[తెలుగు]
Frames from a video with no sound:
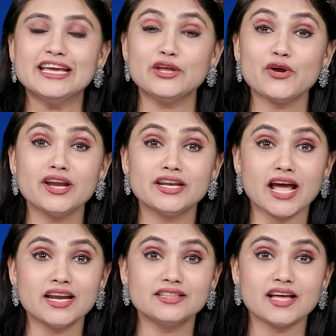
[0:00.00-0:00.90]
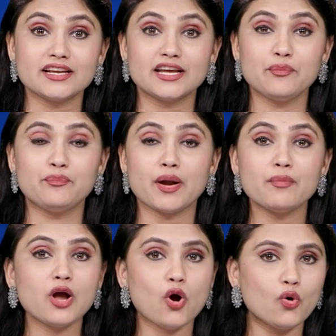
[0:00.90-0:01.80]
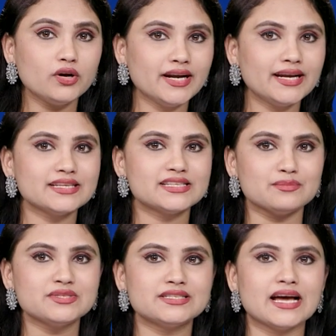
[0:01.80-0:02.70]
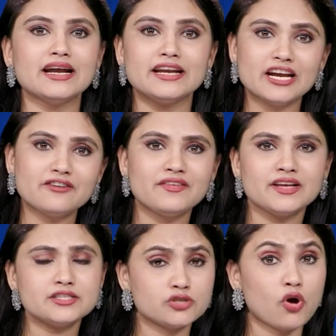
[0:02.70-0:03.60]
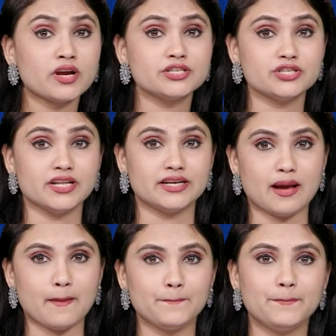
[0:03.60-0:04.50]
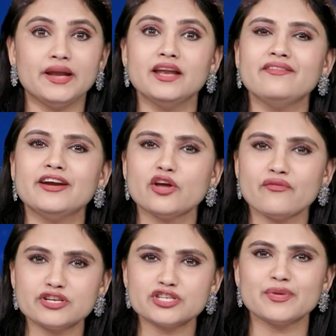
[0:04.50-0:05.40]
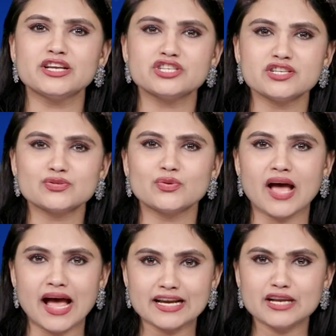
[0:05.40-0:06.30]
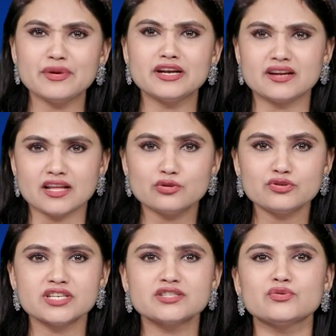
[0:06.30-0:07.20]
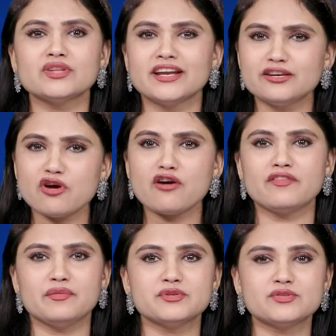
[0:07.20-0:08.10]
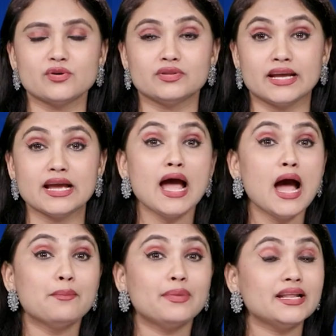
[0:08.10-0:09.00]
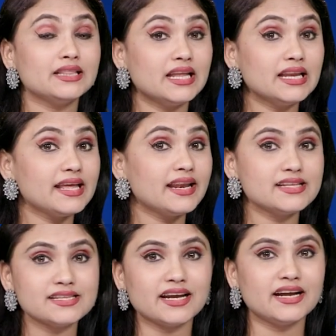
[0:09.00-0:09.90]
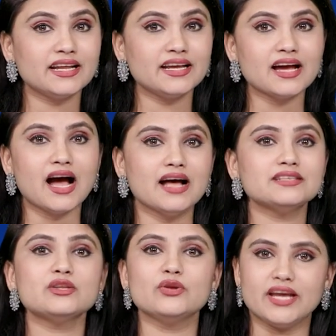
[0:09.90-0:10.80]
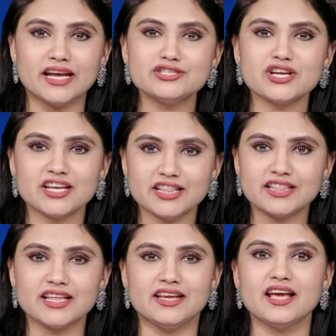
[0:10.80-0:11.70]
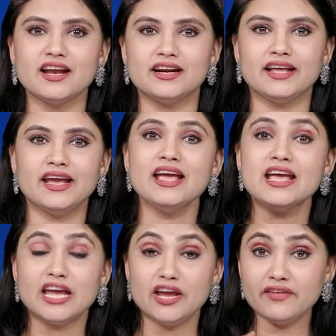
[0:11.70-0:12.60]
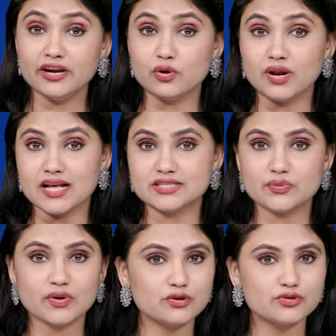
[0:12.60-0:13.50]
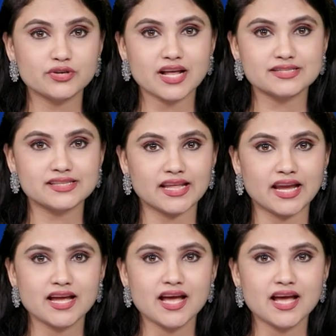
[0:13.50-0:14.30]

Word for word: హీరోయిన్ నయనతారకి ప్రముఖ ఓటీటీ సంస్థ నెట్ఫ్లిక్స్ షాక్ ఇచ్చిందట పెళ్లి వీడియో విషయమై చేసుకున్న అగ్రిమెంట్ రద్దు చేసుకుందనే టాక్ వినిపిస్తోంది మరి దీనికి రీజన్ ఏంటి అసలు ఏం జరిగింది తెలియాలంటే ఈ వీడియో లాస్ట్ వరకు చూడాల్సిందే